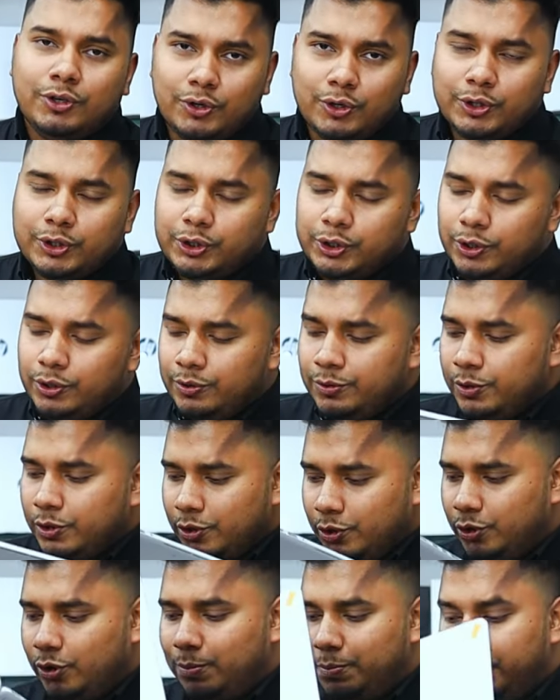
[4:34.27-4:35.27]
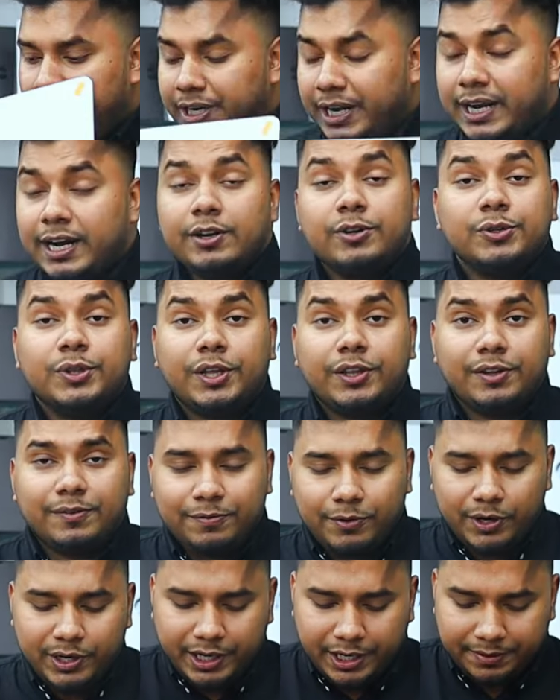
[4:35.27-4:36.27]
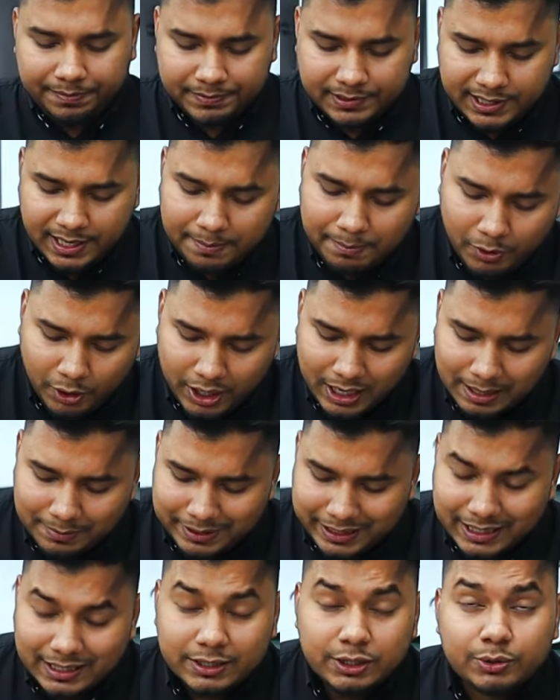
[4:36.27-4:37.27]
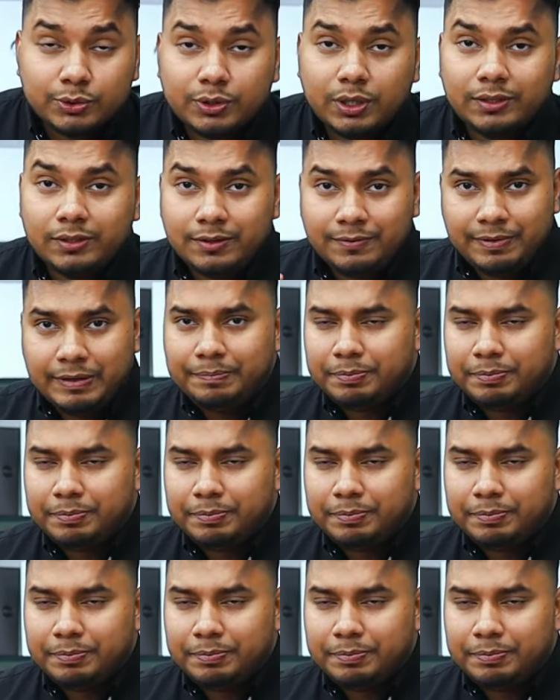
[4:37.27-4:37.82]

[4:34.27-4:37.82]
নয়শো নব্বই টাকায় টু থাউজেন্ড ফোরটিন সেম মডেল আমাদের কাছে টু থাউজেন্ড